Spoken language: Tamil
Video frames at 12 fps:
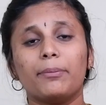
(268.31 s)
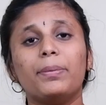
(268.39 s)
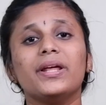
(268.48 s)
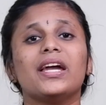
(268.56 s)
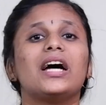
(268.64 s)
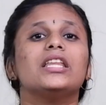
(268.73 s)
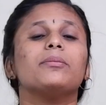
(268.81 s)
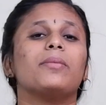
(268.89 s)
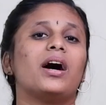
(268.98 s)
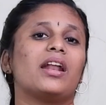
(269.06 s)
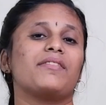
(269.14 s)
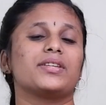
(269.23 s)
எப்படியாவது
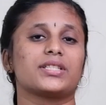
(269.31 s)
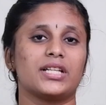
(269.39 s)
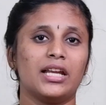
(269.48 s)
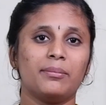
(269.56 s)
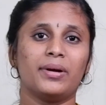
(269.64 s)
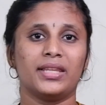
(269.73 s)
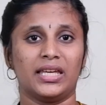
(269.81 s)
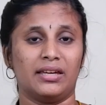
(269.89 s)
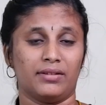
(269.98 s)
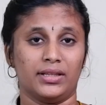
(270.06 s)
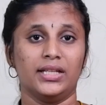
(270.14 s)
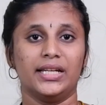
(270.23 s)
மாணவ மாணவி
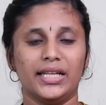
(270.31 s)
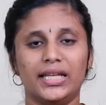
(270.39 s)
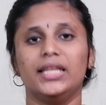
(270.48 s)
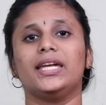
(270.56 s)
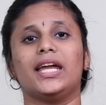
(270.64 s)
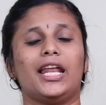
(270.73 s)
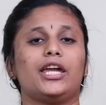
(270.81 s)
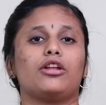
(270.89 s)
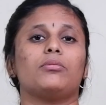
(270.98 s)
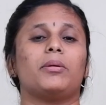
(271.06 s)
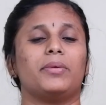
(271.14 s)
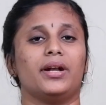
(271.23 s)
ஸ்ரீமதிக்கு வந்து நீதி
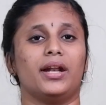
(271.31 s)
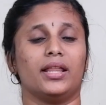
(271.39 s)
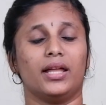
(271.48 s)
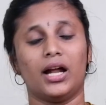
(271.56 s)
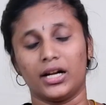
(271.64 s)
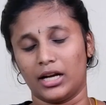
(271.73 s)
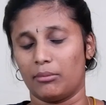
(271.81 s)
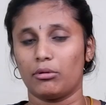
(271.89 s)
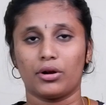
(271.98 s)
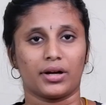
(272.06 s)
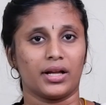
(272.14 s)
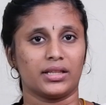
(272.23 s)
கிடைக்கணும் அப்படின்றதான்
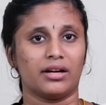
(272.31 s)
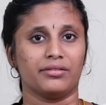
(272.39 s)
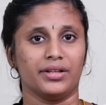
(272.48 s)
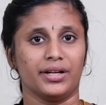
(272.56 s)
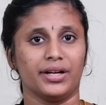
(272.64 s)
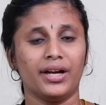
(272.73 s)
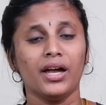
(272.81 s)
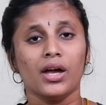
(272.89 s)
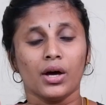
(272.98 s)
நம்மளோட கருத்தா வந்திருக்கு